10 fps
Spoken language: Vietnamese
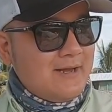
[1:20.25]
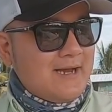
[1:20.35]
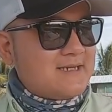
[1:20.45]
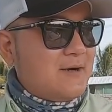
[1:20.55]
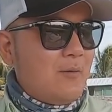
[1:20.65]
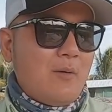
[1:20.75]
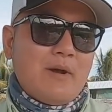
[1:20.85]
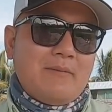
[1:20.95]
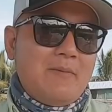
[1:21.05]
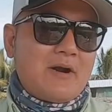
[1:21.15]
thì ngày xưa lúc mà
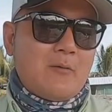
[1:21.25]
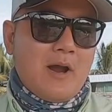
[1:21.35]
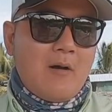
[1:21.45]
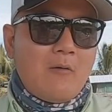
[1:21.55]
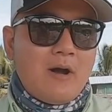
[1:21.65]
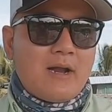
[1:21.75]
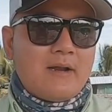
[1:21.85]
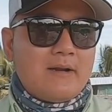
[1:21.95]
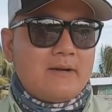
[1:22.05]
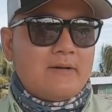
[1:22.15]
mình mới bắt đầu câu á
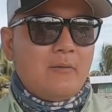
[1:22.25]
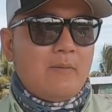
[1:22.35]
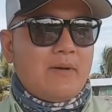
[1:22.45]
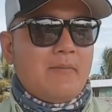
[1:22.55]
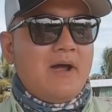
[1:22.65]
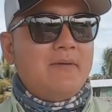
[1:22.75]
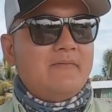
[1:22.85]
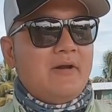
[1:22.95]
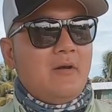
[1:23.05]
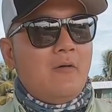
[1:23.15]
lúc mà mình mới
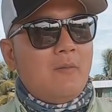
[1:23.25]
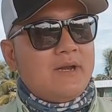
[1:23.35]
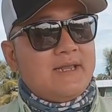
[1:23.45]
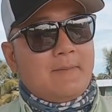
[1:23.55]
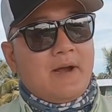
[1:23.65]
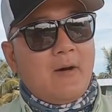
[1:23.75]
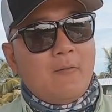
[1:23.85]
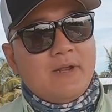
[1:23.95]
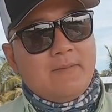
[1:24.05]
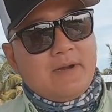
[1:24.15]
biết về lô mình đi tập câu
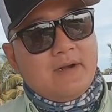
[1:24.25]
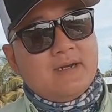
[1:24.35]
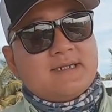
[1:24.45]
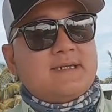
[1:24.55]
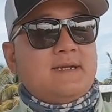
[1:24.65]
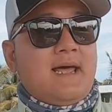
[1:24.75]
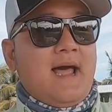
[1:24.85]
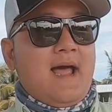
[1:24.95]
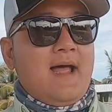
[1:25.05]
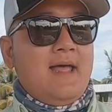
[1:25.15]
thì mình rất là
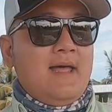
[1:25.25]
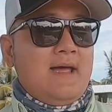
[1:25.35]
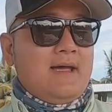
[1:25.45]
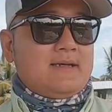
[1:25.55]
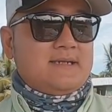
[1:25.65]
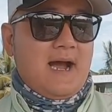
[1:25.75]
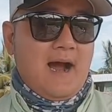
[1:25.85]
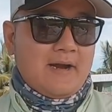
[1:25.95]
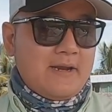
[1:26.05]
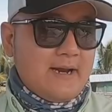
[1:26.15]
là
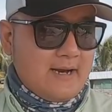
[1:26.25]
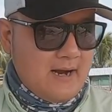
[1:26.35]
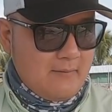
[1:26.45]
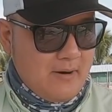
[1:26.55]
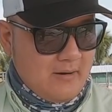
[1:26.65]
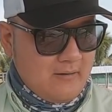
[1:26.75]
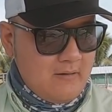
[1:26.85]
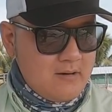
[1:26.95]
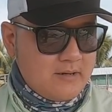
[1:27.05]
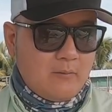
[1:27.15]
sợ những cây cần mà
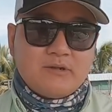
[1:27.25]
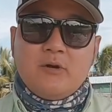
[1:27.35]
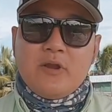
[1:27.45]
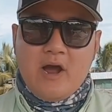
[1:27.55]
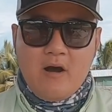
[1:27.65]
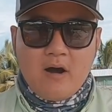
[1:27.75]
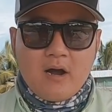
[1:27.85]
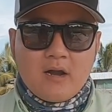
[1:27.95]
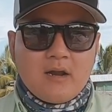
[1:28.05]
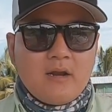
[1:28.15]
có thông số
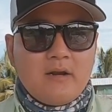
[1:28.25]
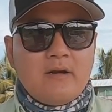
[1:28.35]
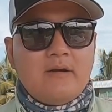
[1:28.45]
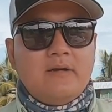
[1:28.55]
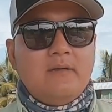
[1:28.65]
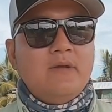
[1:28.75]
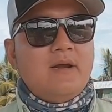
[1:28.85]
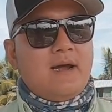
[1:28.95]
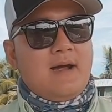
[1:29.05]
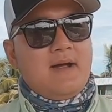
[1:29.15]
nhỏ giống
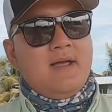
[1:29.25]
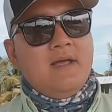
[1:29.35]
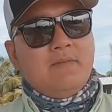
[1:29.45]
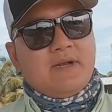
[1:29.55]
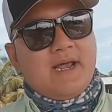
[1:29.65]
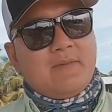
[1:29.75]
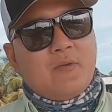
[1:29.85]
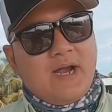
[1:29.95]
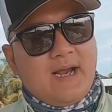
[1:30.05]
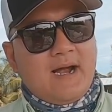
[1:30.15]
như là mình nhìn
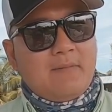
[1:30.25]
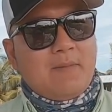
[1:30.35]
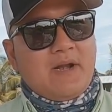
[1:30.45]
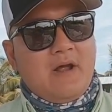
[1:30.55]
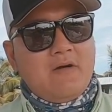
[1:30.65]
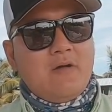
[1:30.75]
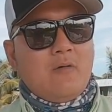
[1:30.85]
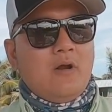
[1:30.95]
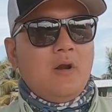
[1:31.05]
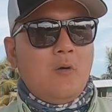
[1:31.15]
một cây cần mà mình nói
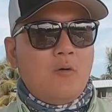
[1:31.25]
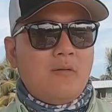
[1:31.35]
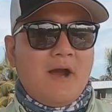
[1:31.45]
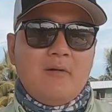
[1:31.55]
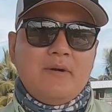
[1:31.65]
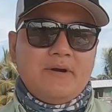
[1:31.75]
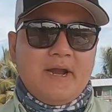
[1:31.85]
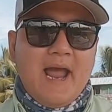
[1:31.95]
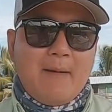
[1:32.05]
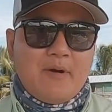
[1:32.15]
ủa nó luôn nó có 10
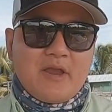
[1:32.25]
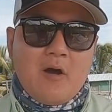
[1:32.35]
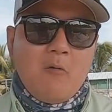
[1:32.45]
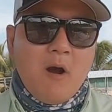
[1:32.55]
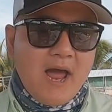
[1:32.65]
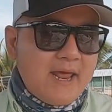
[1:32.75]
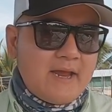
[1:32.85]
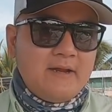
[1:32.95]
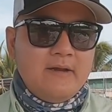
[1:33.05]
gram mà nhỏ quá đi